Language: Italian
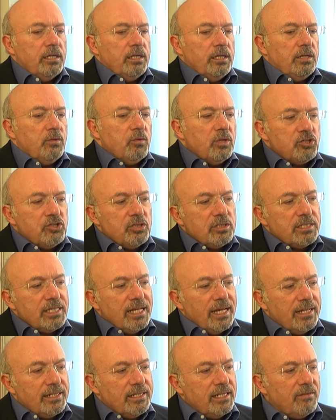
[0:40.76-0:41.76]
in una
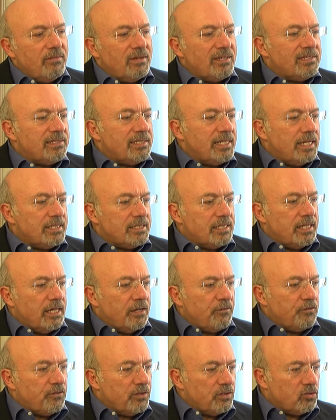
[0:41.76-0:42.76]
città devastata da
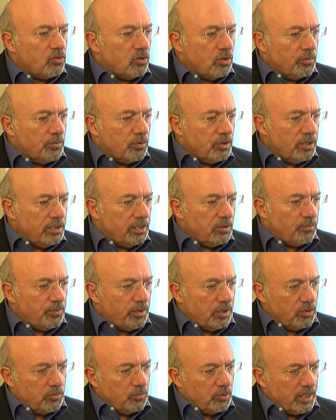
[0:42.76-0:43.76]
affittopoli del
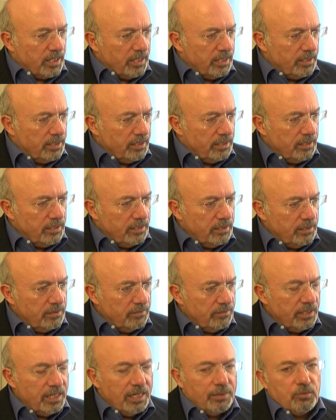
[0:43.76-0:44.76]
piano morale,
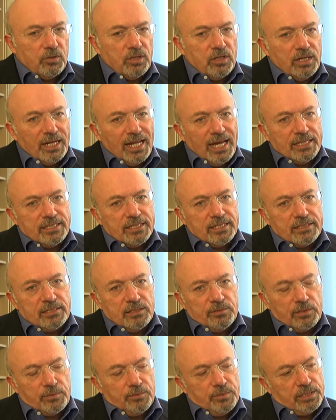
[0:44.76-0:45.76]
vediamo che l'Ater
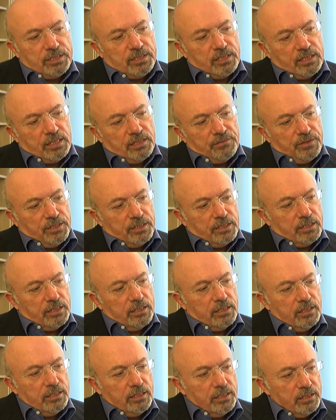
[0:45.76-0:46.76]
si permette di avere
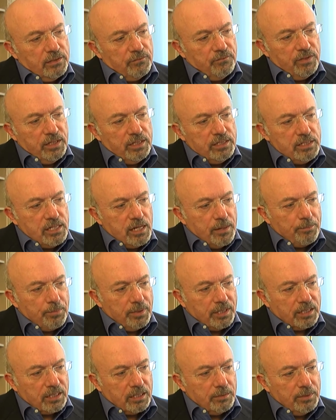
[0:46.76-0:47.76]
20
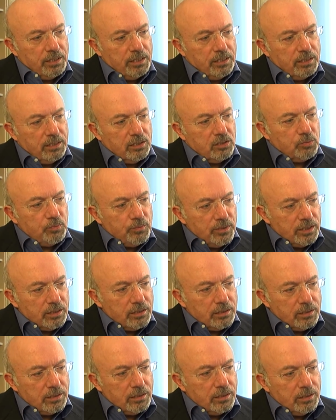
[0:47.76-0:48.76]
appartamenti
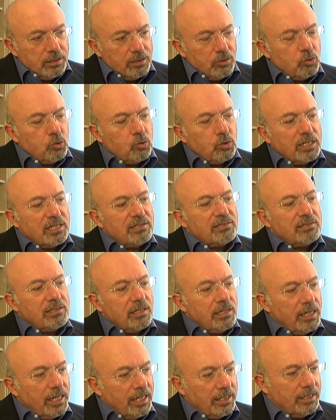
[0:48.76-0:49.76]
sfitti non
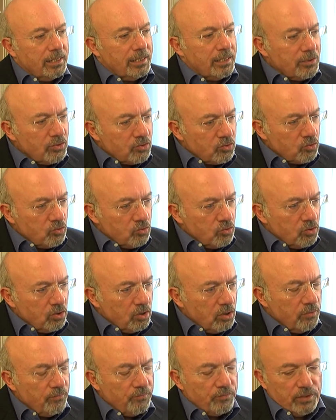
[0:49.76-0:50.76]
assegnati a
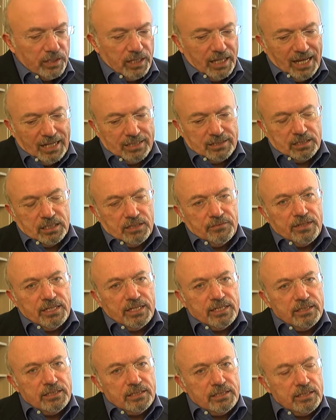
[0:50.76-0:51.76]
nessuno, gli altri
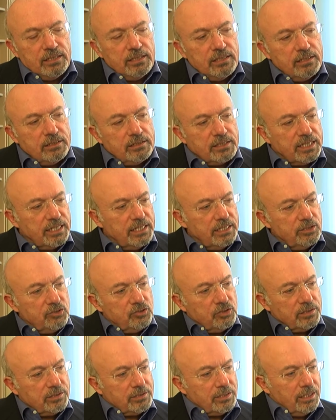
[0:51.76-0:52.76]
20,
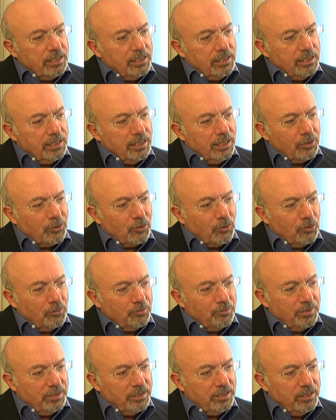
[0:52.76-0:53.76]
13 a stranieri e
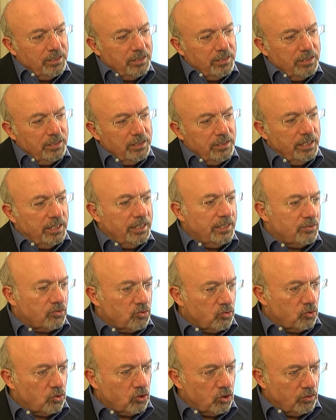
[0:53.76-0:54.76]
Rom e
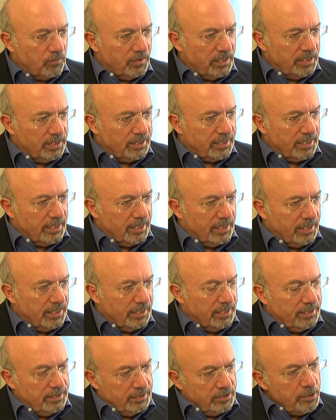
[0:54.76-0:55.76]
sono 9 agli
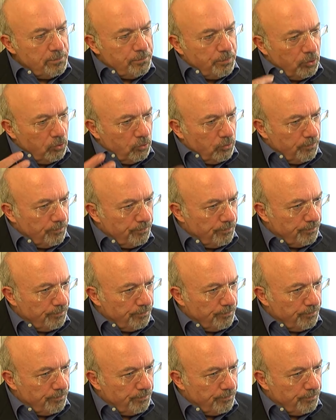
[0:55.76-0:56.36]
italiani. Di più,